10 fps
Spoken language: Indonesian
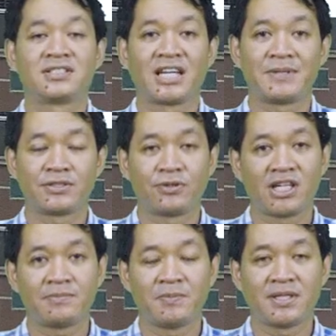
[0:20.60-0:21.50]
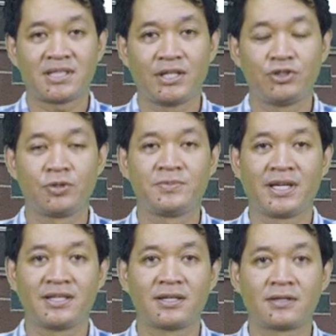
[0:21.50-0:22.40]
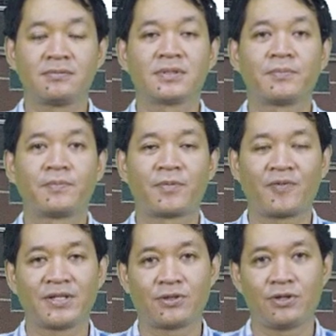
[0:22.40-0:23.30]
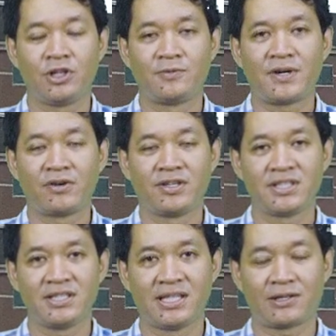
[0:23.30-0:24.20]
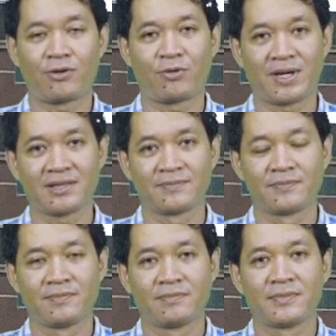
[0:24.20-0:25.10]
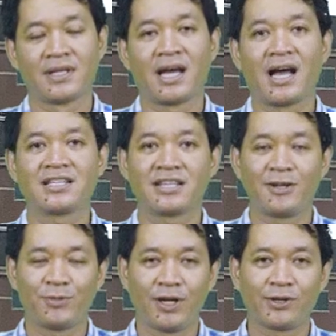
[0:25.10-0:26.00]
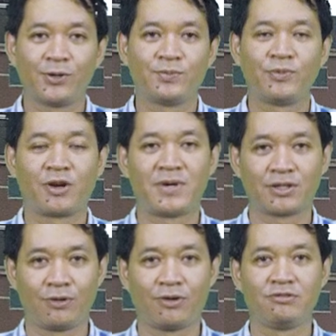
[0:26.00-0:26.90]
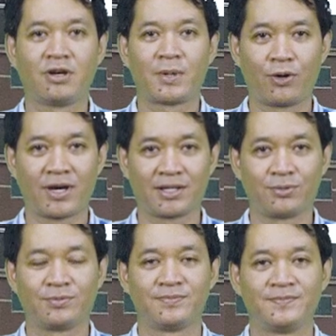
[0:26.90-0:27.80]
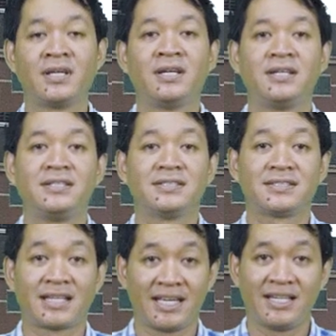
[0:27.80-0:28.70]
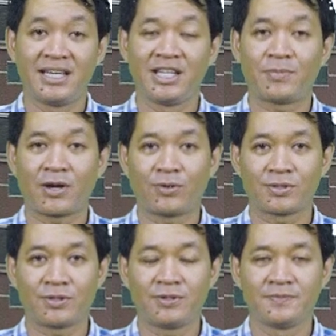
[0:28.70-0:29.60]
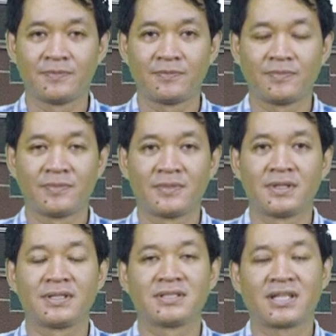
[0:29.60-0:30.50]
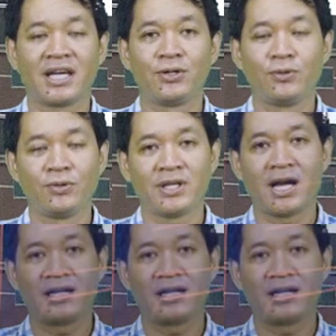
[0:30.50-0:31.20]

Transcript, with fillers: Selamat sore pemirsa YouTube channel Profesor Endong Foundation yang terhormat. Assalamualaikum warahmatullahi wabarakatuh. Saya Dani Prakoso. Saya dulunya